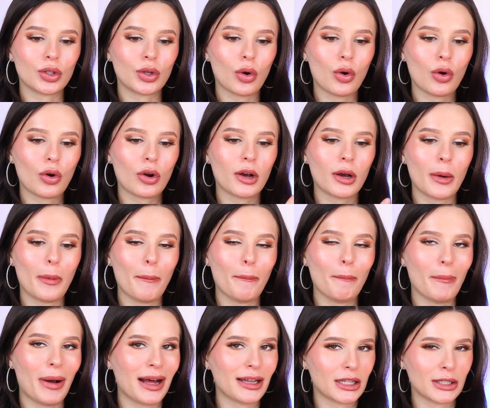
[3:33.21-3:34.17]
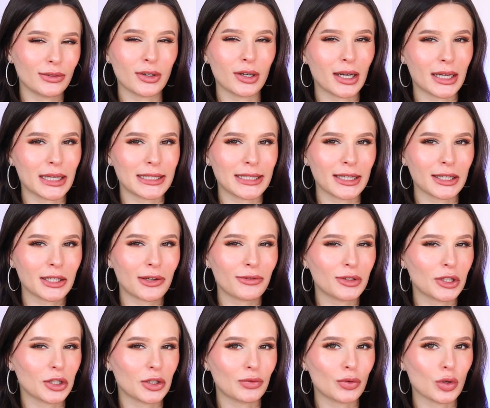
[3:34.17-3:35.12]
трех матовых оттенков
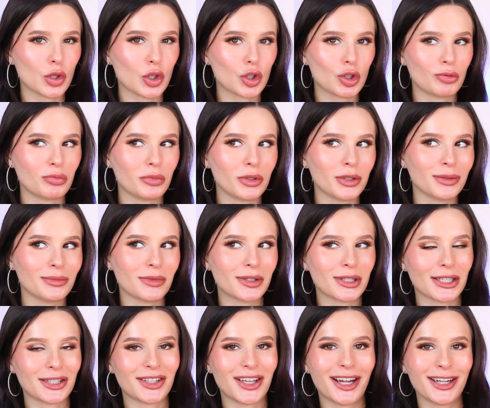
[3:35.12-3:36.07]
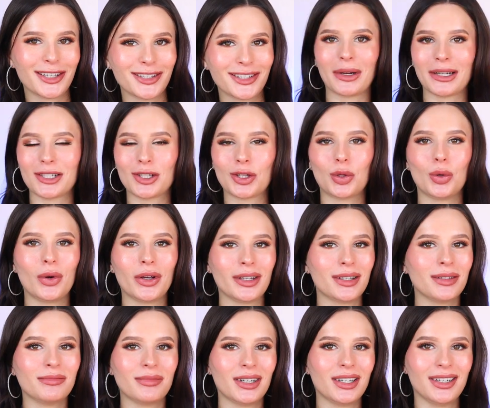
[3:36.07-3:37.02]
для того, чтобы создать
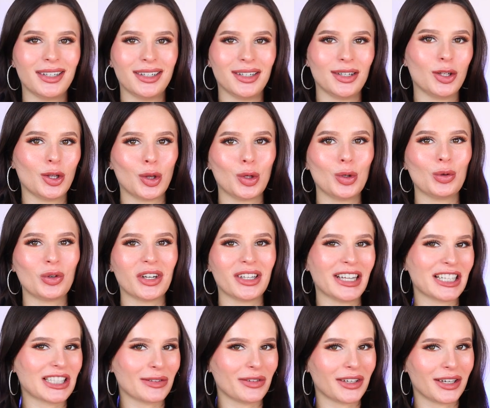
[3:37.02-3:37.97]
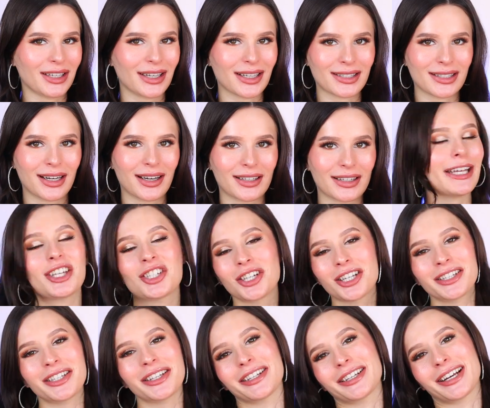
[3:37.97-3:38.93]
простой э, лук на своих глазах. Я,
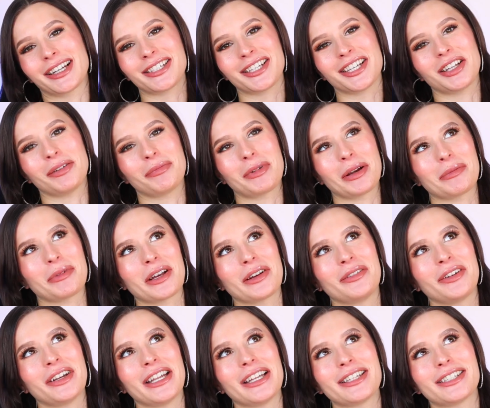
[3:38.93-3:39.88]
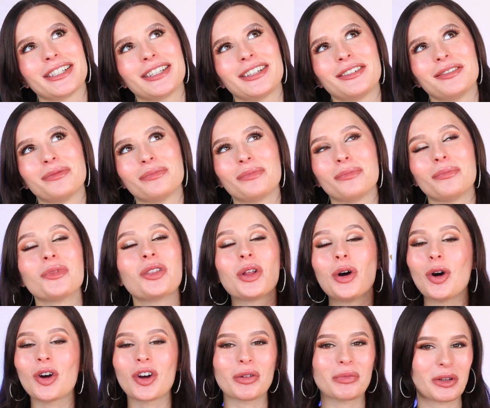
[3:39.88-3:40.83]
честно, не хотела прям говорить
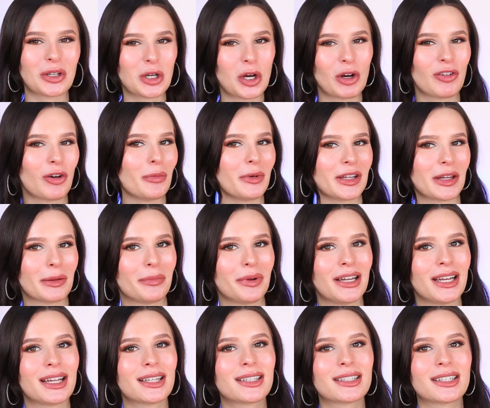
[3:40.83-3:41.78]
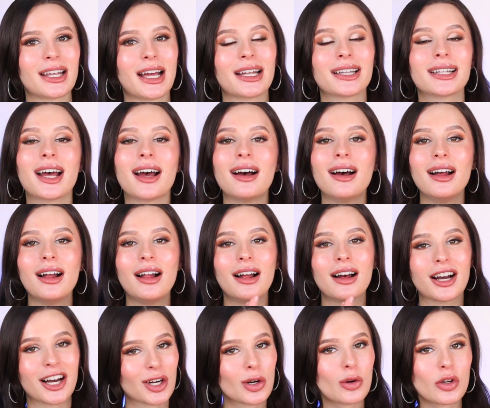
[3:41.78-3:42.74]
много плохого об этой палетке. Она
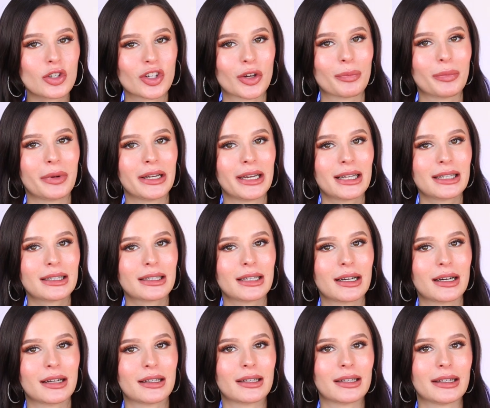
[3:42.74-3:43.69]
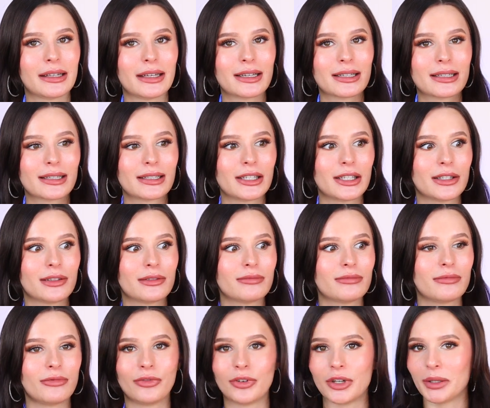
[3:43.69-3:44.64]
хорошая палетка, если
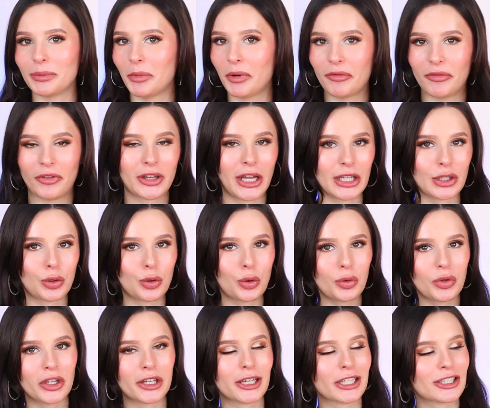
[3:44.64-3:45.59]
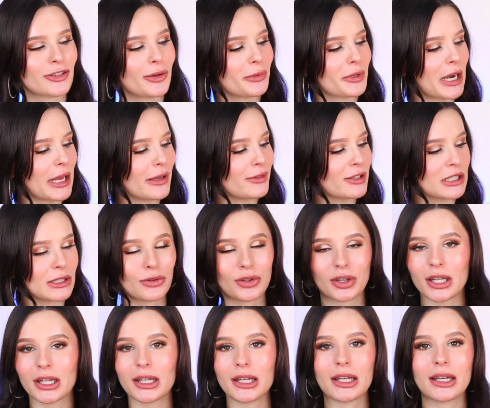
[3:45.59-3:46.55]
вы фанат худы, если вам нравятся
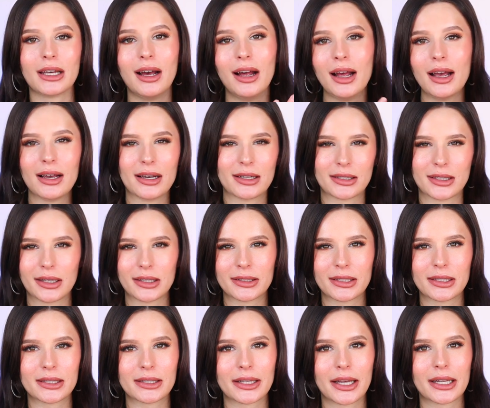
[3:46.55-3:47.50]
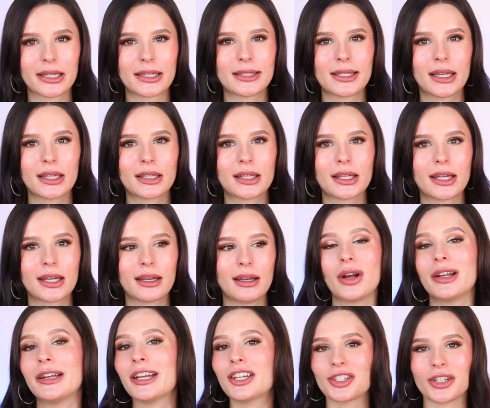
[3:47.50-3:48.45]
вот такие золотистые оттенки. но ну,
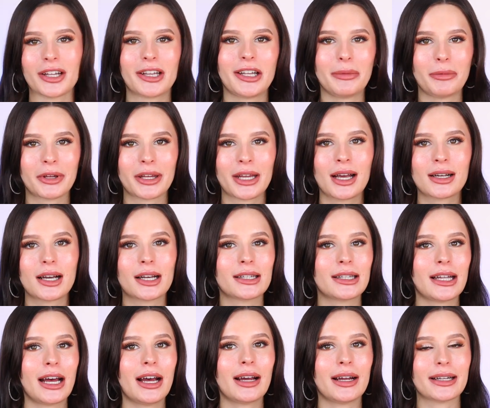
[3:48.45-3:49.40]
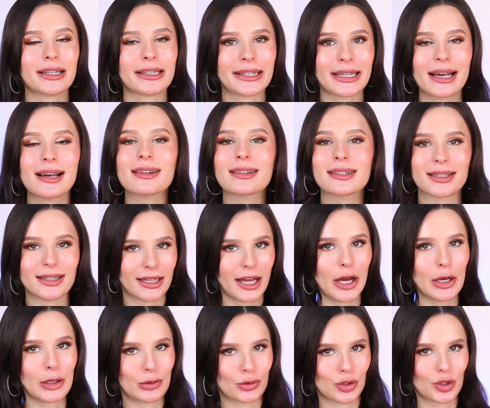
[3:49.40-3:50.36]
а лично для меня, когда когда я
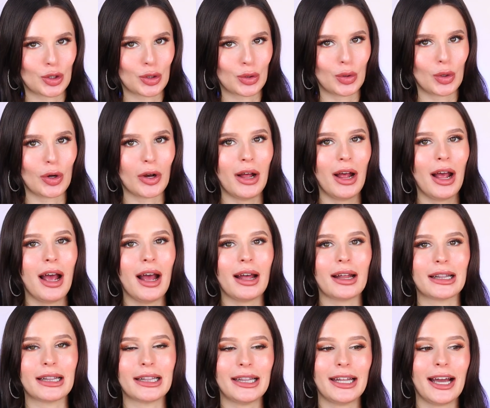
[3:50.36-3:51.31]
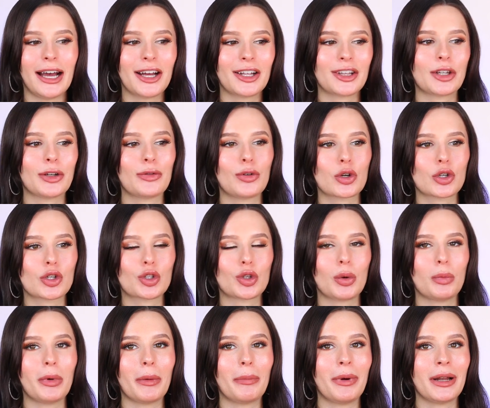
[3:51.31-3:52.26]
знаю, что для того,
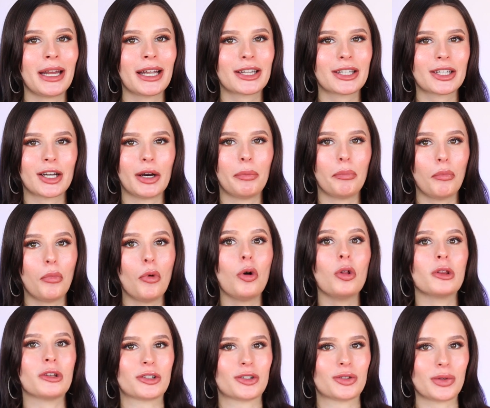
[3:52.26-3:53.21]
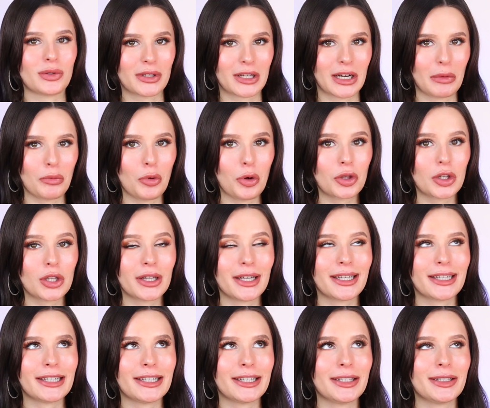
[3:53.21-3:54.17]
чтобы палетка полностью заработала
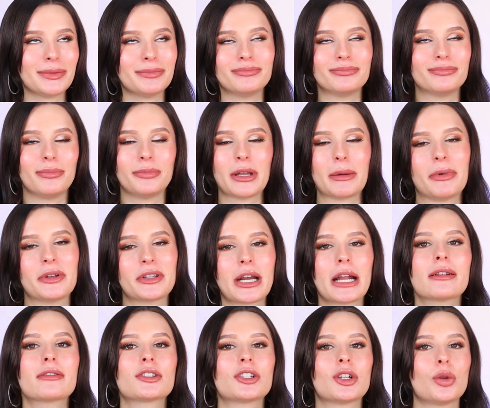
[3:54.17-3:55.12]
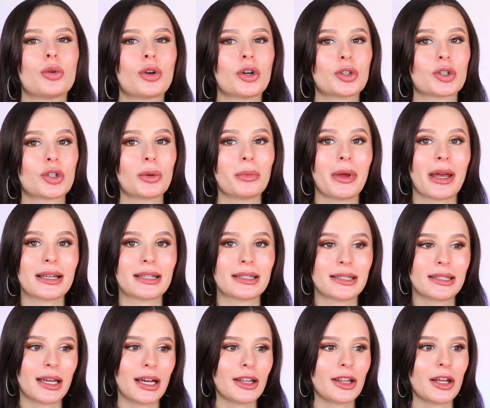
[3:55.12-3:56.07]
и мне понравился лук, который бы я
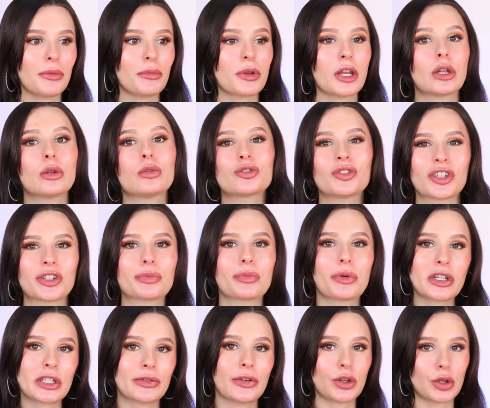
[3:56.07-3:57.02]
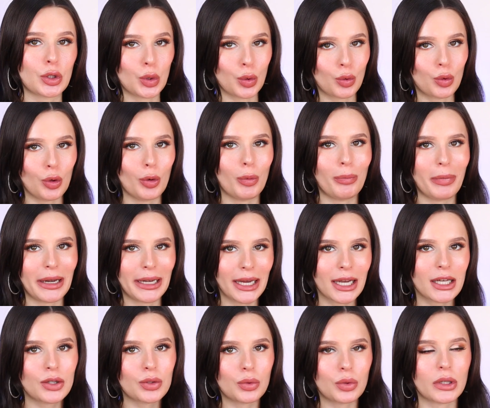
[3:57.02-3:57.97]
сделала, мне нужно использовать другую
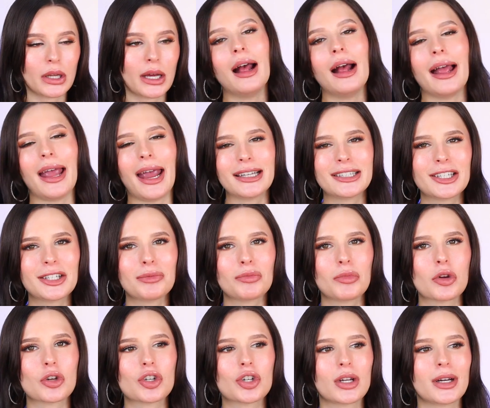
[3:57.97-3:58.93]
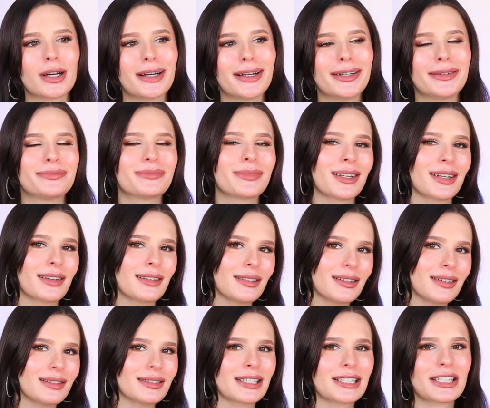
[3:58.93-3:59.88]
палетку, да, это немножко так
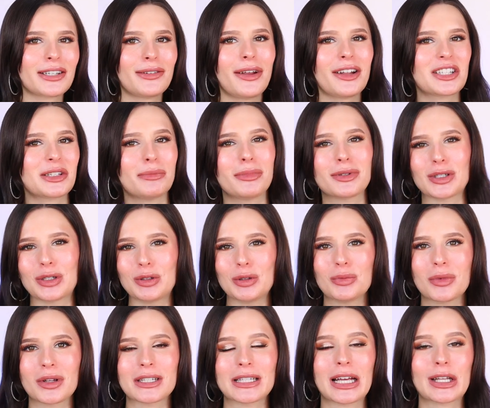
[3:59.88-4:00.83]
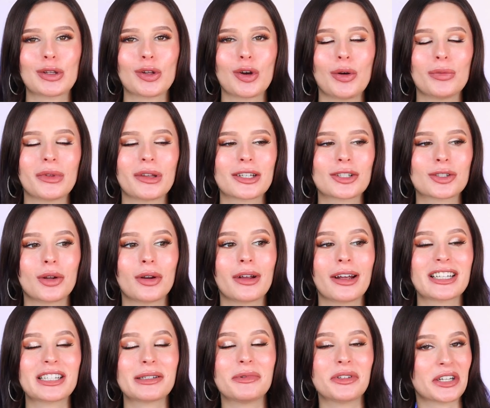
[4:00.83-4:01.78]
э, заставляет тебя задуматься о том,
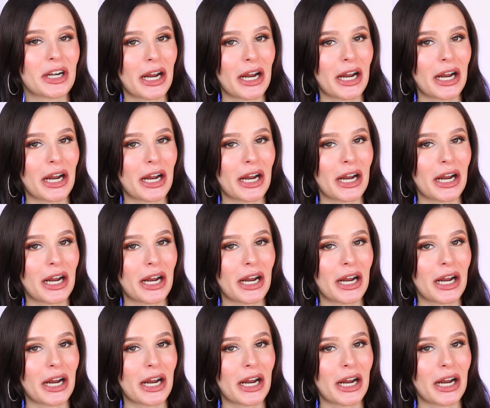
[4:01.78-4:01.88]
насколько тебе